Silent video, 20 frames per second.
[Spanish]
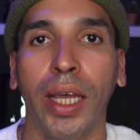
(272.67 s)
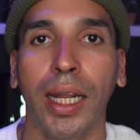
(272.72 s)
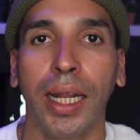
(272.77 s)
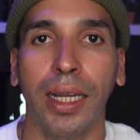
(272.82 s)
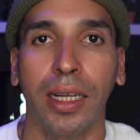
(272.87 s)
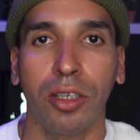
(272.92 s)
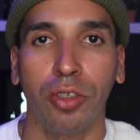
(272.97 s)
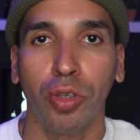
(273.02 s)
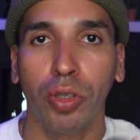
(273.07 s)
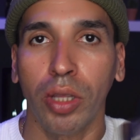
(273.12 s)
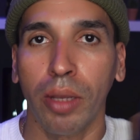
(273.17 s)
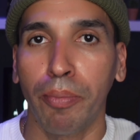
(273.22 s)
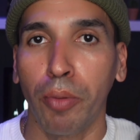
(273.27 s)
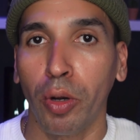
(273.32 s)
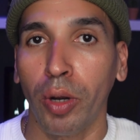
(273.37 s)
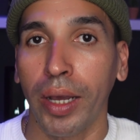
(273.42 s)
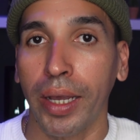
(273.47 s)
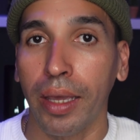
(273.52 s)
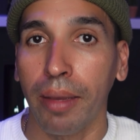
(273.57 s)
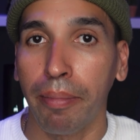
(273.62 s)
de las razones por
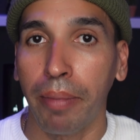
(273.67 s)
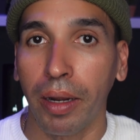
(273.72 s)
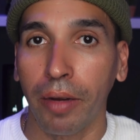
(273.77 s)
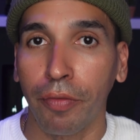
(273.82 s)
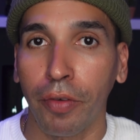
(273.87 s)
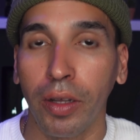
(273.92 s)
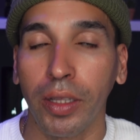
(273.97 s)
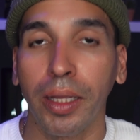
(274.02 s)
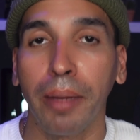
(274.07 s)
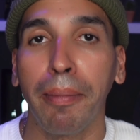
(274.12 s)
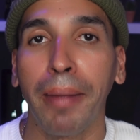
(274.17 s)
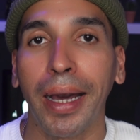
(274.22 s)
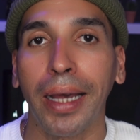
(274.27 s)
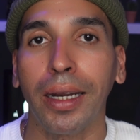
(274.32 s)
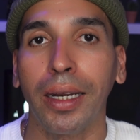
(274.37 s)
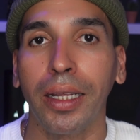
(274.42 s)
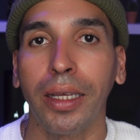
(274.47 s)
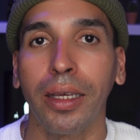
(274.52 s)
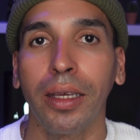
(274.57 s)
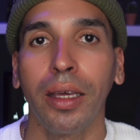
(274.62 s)
las que Parfum de
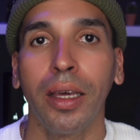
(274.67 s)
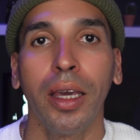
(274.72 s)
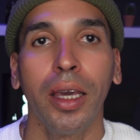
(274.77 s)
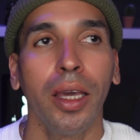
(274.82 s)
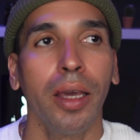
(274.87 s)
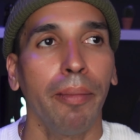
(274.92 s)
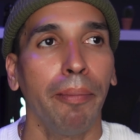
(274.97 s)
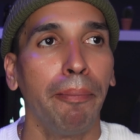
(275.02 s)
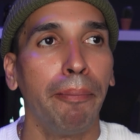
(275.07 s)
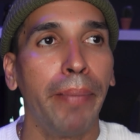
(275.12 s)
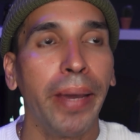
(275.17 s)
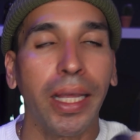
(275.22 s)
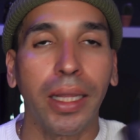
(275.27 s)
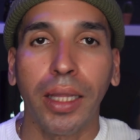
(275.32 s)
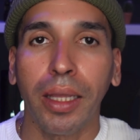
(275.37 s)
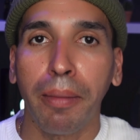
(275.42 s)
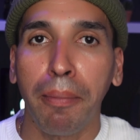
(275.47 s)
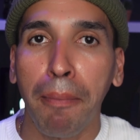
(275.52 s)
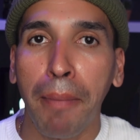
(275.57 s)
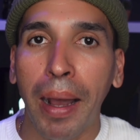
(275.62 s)
Marley
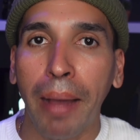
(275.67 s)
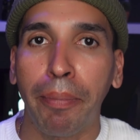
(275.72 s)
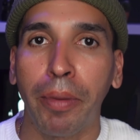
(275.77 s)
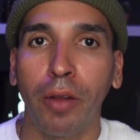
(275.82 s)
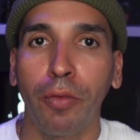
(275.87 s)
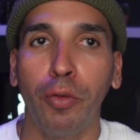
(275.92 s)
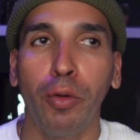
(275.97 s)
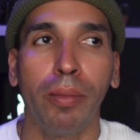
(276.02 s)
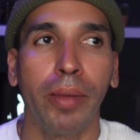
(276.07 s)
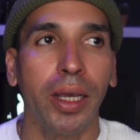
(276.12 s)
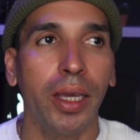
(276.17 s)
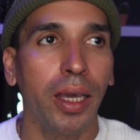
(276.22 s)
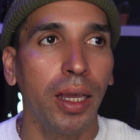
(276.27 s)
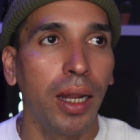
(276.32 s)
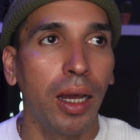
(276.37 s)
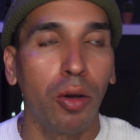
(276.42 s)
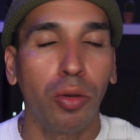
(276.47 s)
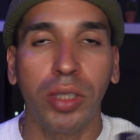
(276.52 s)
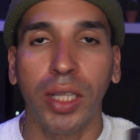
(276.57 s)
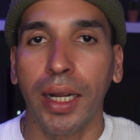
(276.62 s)
venden más perfumes que
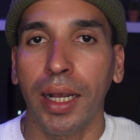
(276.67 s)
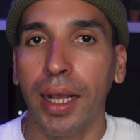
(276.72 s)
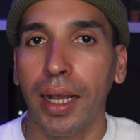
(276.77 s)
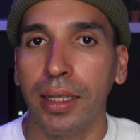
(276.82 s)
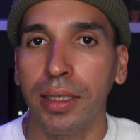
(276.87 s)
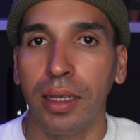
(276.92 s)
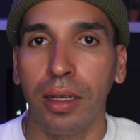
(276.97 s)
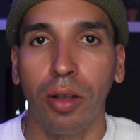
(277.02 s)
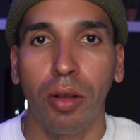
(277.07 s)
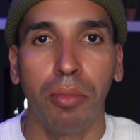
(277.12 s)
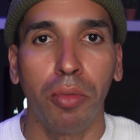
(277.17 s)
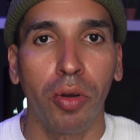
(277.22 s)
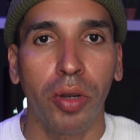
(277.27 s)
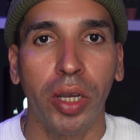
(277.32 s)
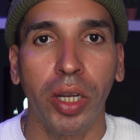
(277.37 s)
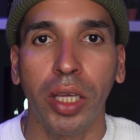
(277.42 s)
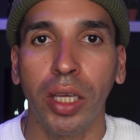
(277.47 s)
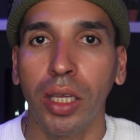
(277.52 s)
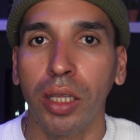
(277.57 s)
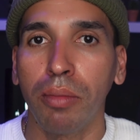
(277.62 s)
las otras casas como
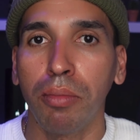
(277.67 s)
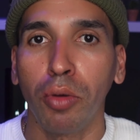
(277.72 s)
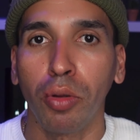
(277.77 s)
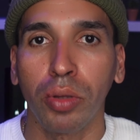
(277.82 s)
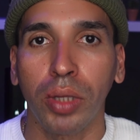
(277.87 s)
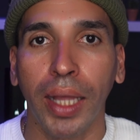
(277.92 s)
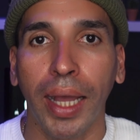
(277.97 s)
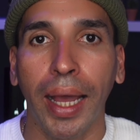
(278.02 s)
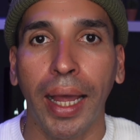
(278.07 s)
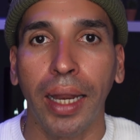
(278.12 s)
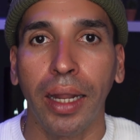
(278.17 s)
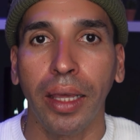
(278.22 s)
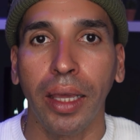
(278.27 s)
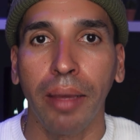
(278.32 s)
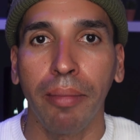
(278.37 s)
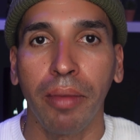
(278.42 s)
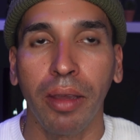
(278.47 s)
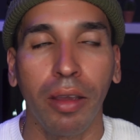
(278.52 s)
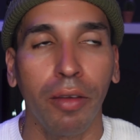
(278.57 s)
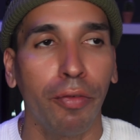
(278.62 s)
Creed, Montal,
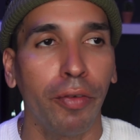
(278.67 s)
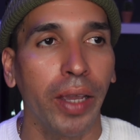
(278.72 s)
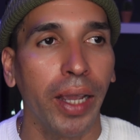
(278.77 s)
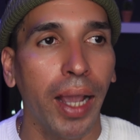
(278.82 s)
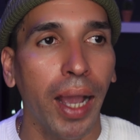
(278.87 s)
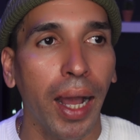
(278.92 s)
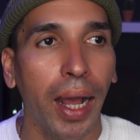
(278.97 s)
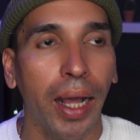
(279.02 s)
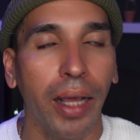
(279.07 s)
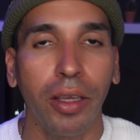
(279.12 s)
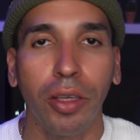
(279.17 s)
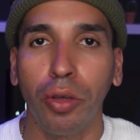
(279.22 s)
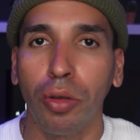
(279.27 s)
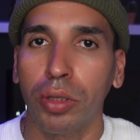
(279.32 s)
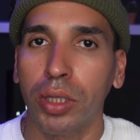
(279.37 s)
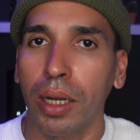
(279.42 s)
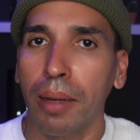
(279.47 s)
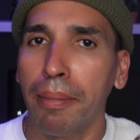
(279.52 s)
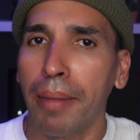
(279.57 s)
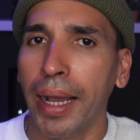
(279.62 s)
MFK y
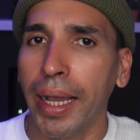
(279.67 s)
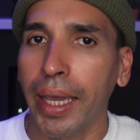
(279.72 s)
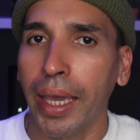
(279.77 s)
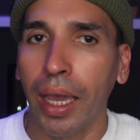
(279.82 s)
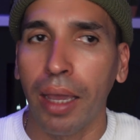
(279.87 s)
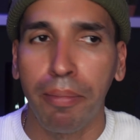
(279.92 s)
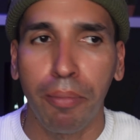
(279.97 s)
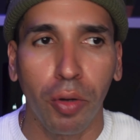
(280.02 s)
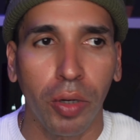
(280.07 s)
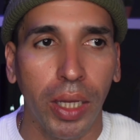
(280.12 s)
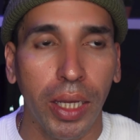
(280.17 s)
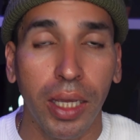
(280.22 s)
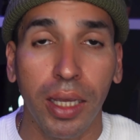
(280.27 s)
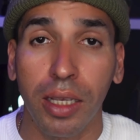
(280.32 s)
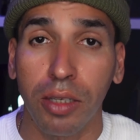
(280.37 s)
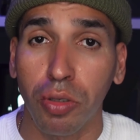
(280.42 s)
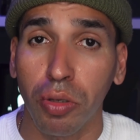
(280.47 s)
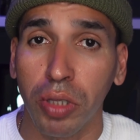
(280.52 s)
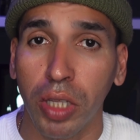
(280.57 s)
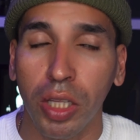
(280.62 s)
otras más que hay por ahí
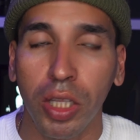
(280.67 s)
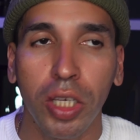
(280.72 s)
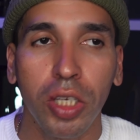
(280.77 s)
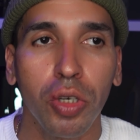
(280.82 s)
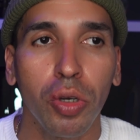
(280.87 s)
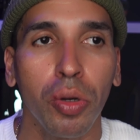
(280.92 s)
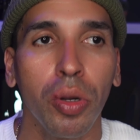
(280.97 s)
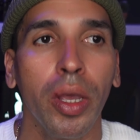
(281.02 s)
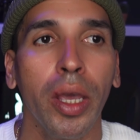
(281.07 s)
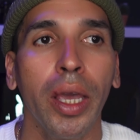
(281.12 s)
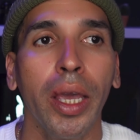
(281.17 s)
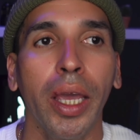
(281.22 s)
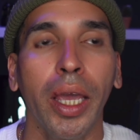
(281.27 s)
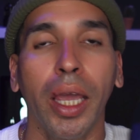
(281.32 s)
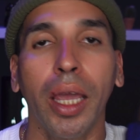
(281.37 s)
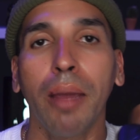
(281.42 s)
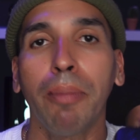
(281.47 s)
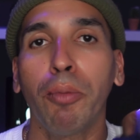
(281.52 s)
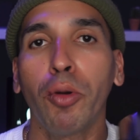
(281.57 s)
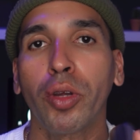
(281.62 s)
que son de nicho,
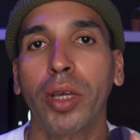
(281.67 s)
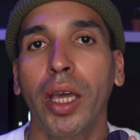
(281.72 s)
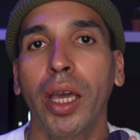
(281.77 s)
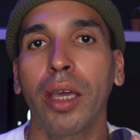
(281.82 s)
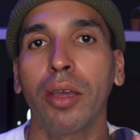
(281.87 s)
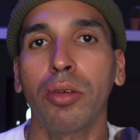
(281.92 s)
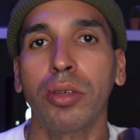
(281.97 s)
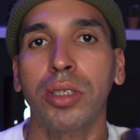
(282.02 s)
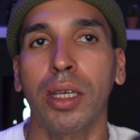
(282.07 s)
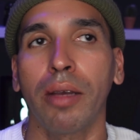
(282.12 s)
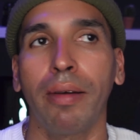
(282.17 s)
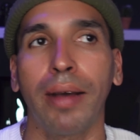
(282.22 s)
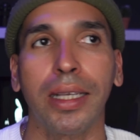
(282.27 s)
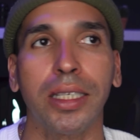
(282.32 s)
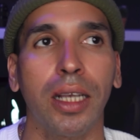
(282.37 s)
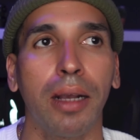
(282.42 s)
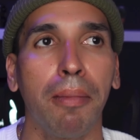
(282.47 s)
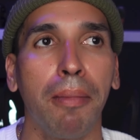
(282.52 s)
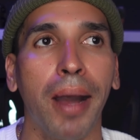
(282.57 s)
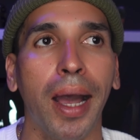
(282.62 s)
es porque ellos se
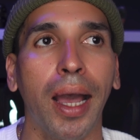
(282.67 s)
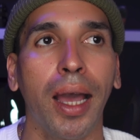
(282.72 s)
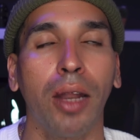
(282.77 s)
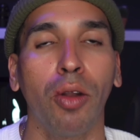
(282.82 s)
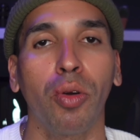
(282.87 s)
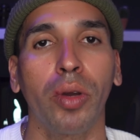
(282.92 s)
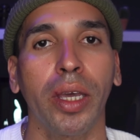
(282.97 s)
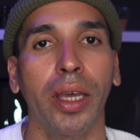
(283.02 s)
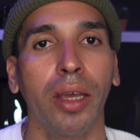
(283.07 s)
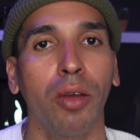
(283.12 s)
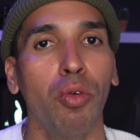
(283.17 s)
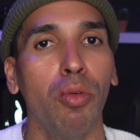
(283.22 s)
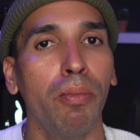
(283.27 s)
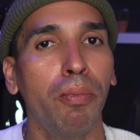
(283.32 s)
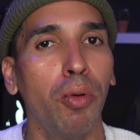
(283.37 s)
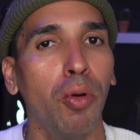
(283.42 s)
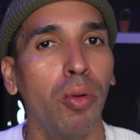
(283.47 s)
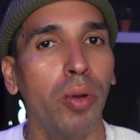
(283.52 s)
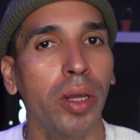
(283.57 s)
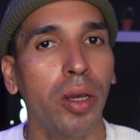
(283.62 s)
basan más a lo que es un
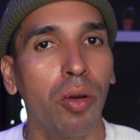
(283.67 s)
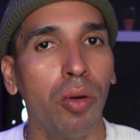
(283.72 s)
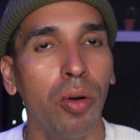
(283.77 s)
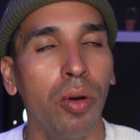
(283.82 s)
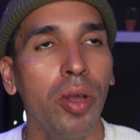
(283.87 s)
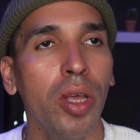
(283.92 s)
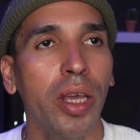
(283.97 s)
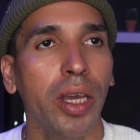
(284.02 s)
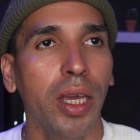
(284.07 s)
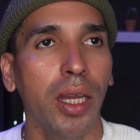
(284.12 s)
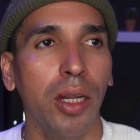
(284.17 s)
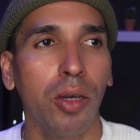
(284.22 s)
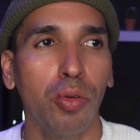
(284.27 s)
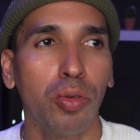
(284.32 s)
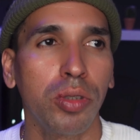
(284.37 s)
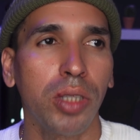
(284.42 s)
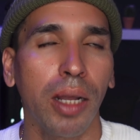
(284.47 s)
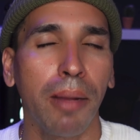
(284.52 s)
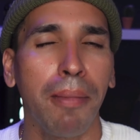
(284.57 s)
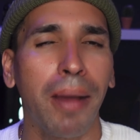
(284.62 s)
público que le
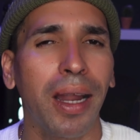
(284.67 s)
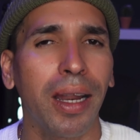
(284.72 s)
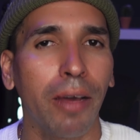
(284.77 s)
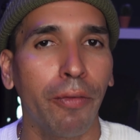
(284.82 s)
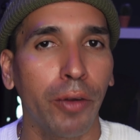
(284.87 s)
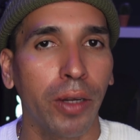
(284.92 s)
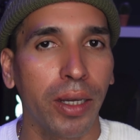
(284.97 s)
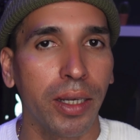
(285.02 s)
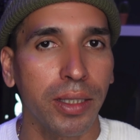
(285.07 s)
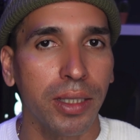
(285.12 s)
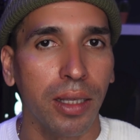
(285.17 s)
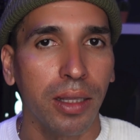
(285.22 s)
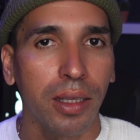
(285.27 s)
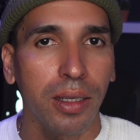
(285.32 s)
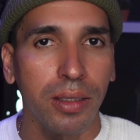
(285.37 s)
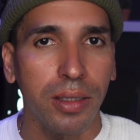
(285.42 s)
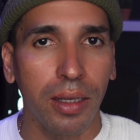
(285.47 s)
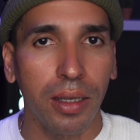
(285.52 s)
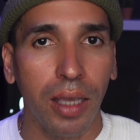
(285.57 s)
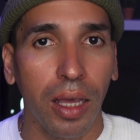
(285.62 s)
gustan más las fragancias de
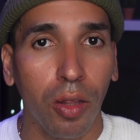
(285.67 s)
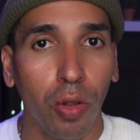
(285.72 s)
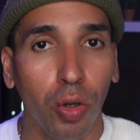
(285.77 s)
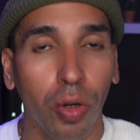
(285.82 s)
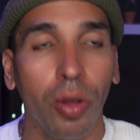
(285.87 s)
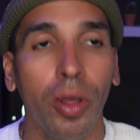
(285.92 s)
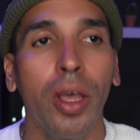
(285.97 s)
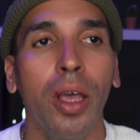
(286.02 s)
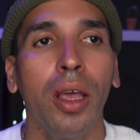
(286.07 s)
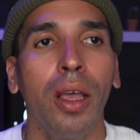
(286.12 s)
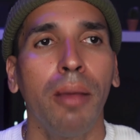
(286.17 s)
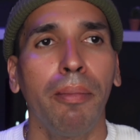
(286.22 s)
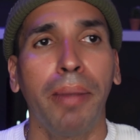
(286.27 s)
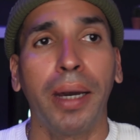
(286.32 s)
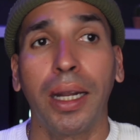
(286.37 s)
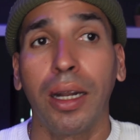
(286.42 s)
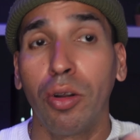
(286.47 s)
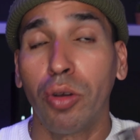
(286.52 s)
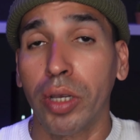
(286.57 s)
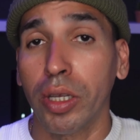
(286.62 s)
diseñador.
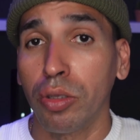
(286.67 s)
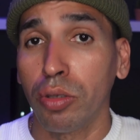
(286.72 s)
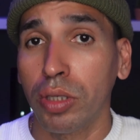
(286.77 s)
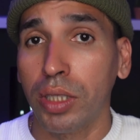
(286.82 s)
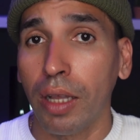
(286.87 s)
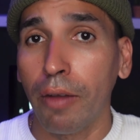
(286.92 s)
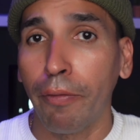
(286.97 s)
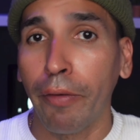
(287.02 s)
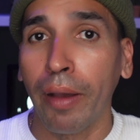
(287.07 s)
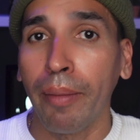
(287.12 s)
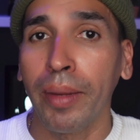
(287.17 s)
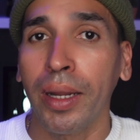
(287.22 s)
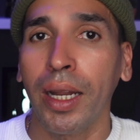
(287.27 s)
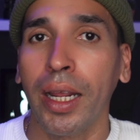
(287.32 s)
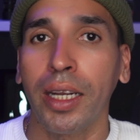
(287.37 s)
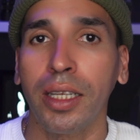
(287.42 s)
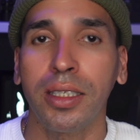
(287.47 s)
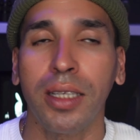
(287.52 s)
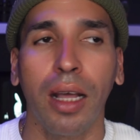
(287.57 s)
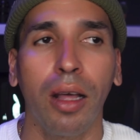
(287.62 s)
Para los que no están
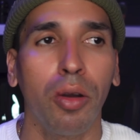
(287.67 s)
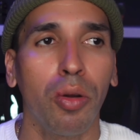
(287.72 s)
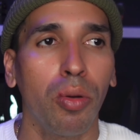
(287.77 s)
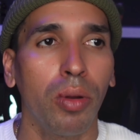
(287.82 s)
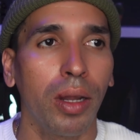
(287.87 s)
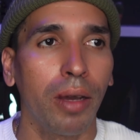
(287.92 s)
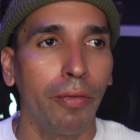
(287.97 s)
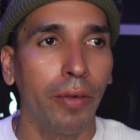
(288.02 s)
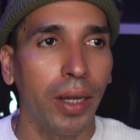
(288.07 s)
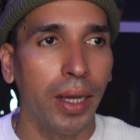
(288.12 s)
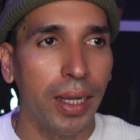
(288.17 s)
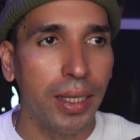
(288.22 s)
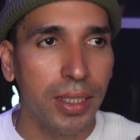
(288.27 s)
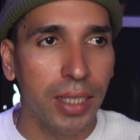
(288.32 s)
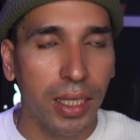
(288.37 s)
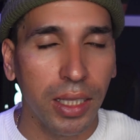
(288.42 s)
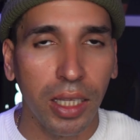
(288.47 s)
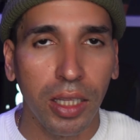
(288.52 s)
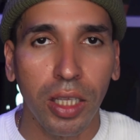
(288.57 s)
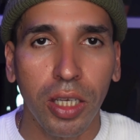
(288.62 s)
familiarizados con las
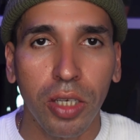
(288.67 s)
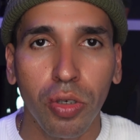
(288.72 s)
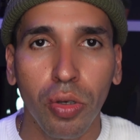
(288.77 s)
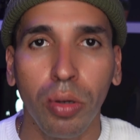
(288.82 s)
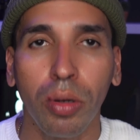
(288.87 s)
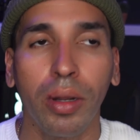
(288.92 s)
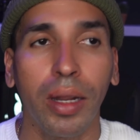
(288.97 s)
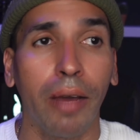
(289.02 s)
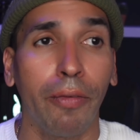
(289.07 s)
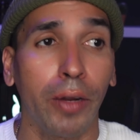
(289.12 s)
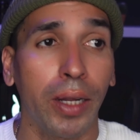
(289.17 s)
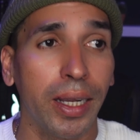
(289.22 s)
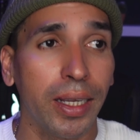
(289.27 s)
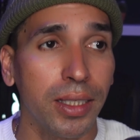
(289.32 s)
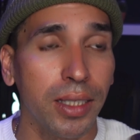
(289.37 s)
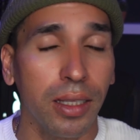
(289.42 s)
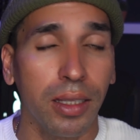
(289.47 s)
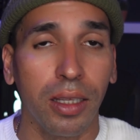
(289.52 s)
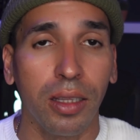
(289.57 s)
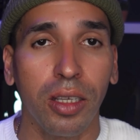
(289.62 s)
fragancias de nicho, las
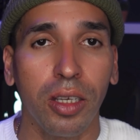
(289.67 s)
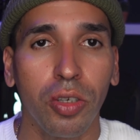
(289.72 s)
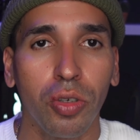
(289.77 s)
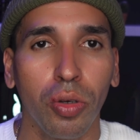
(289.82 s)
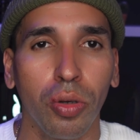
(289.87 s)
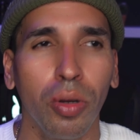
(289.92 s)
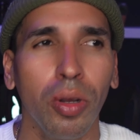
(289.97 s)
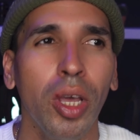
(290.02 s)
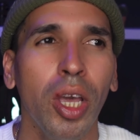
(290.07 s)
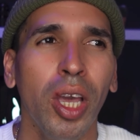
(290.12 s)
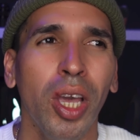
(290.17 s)
fragancias de nicho